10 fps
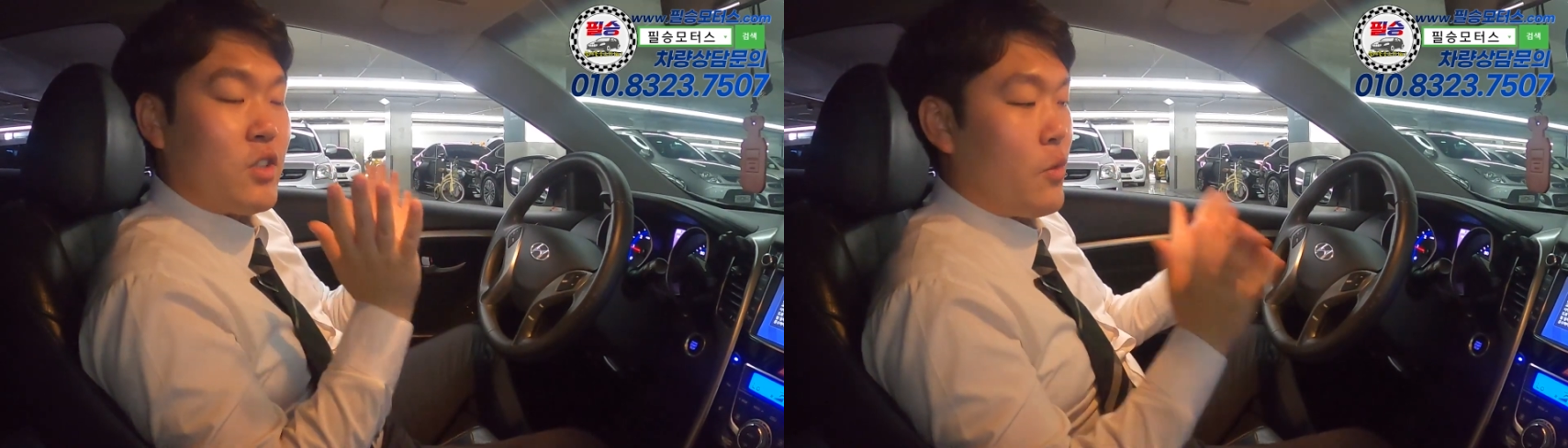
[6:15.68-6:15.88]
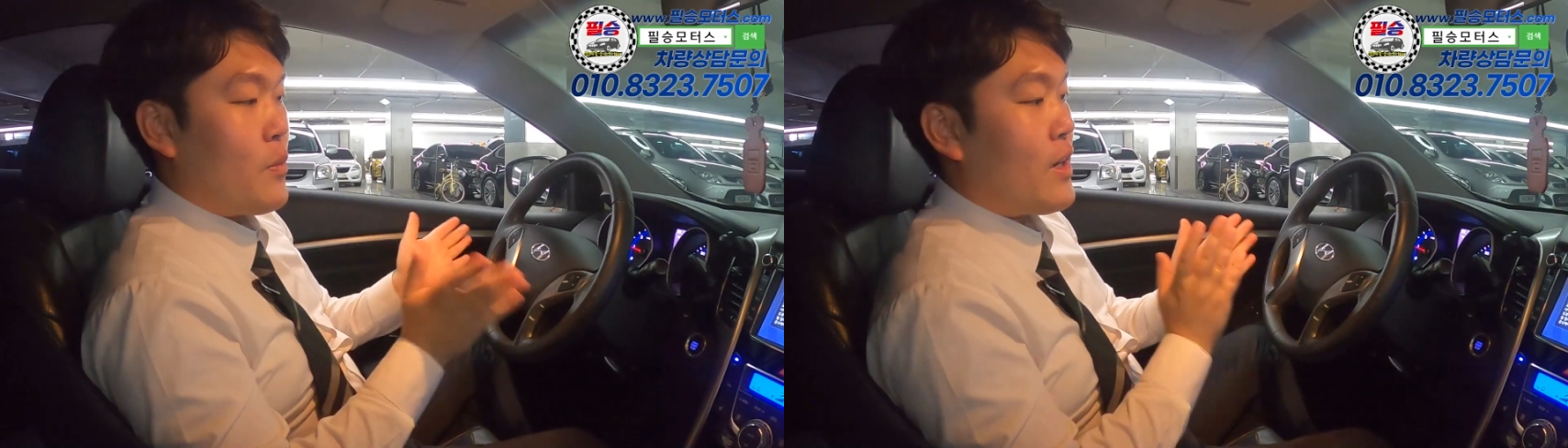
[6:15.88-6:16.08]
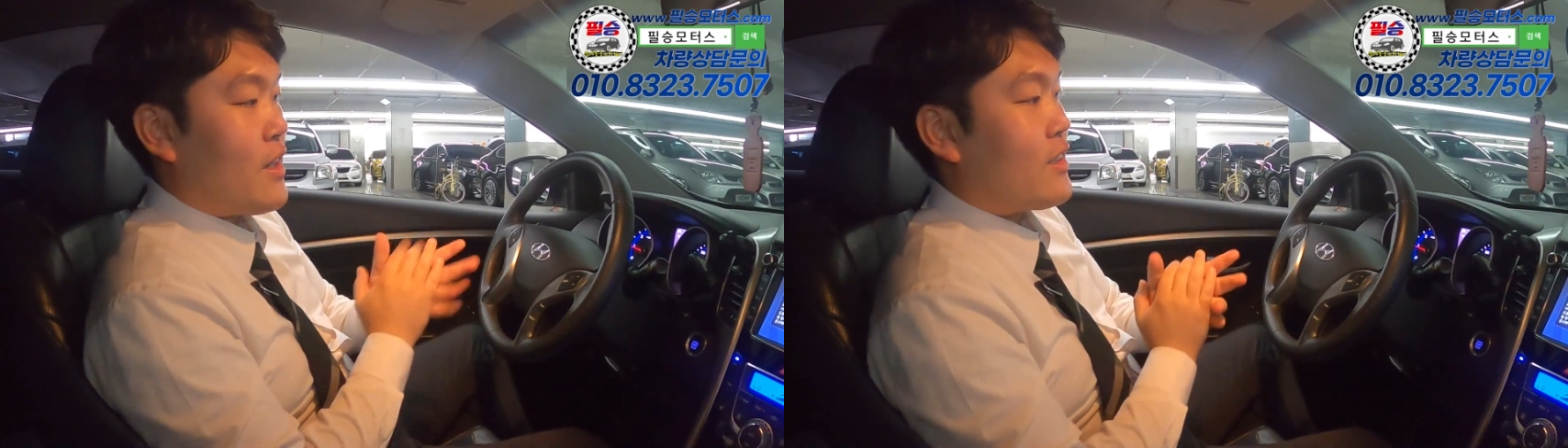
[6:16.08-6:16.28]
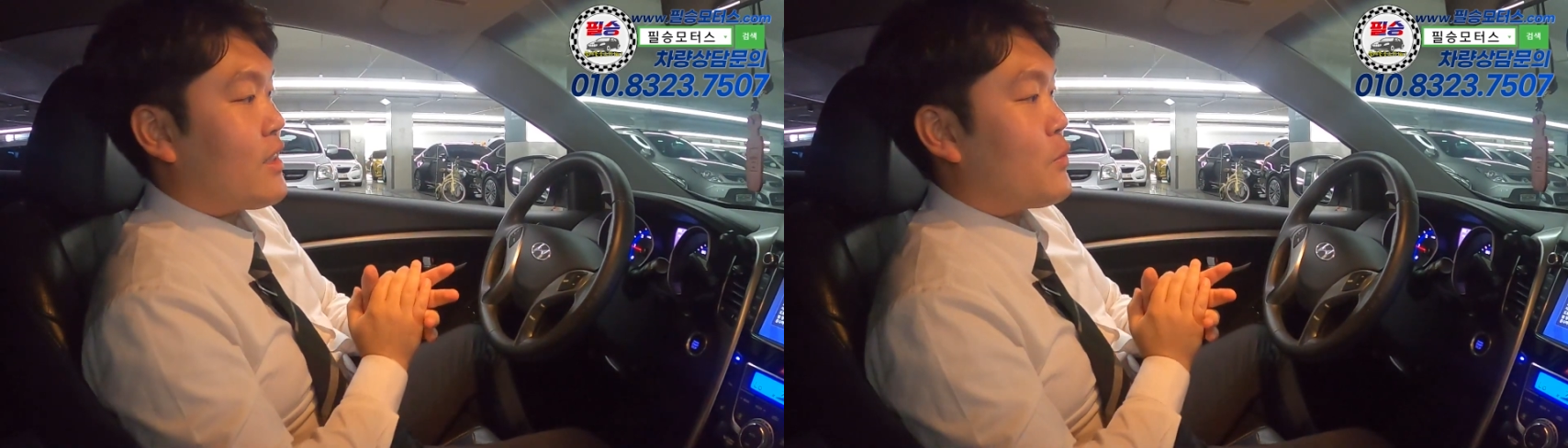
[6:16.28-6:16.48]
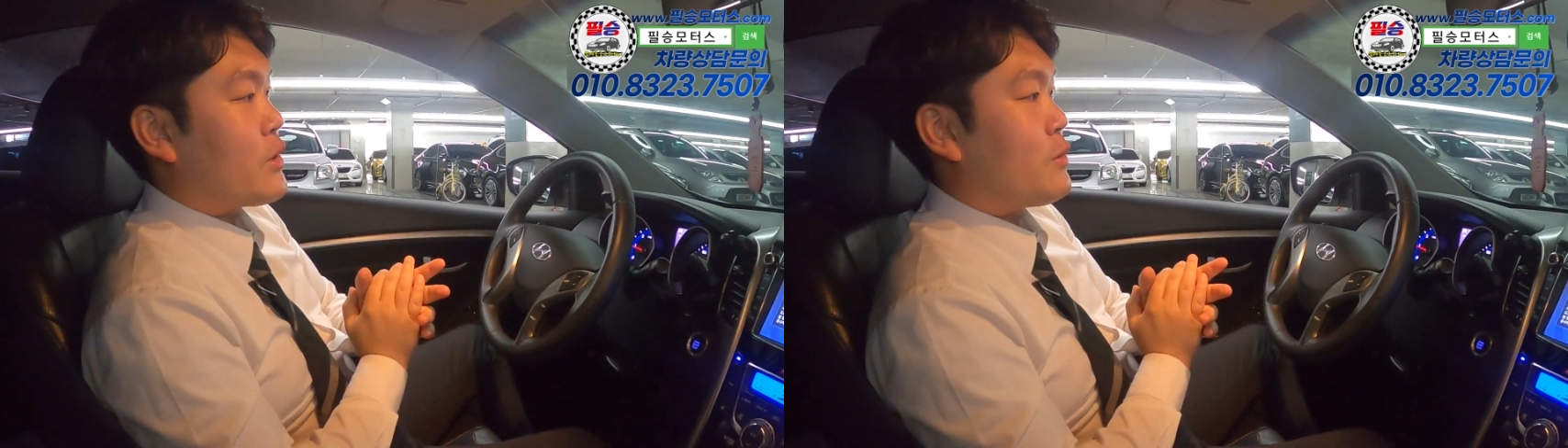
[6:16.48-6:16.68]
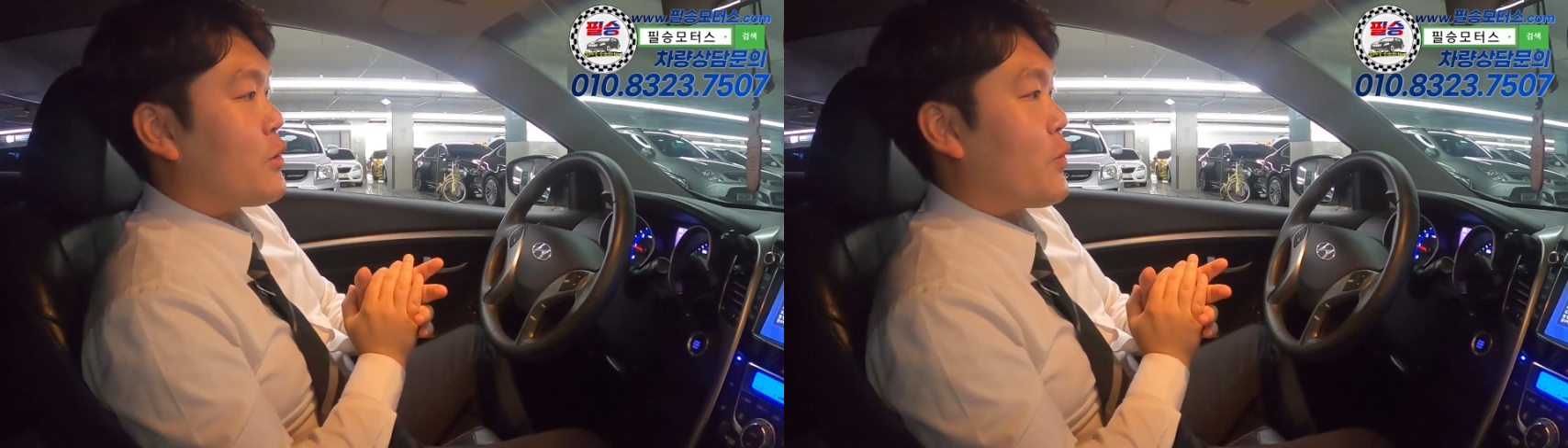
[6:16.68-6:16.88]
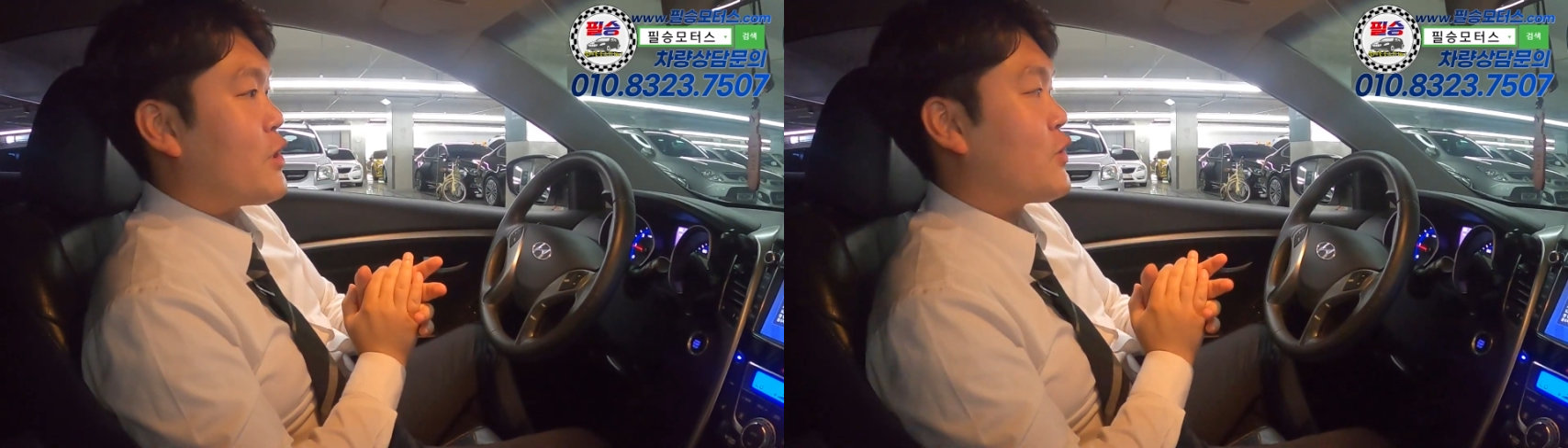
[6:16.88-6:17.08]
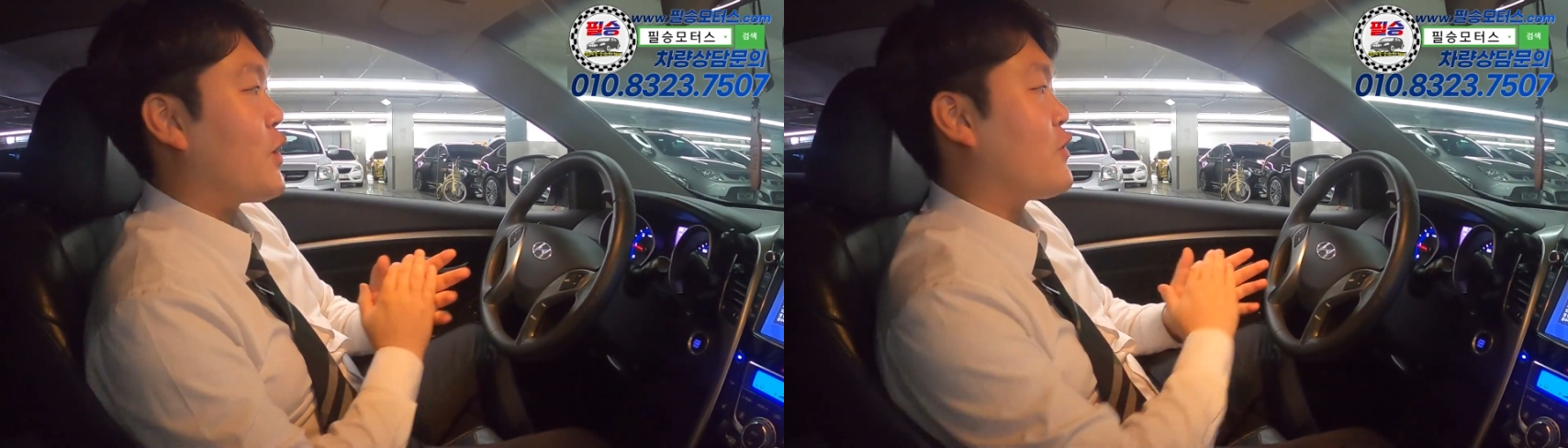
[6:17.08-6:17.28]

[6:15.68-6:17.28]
정말 깨끗한 모습을 또 보실 수가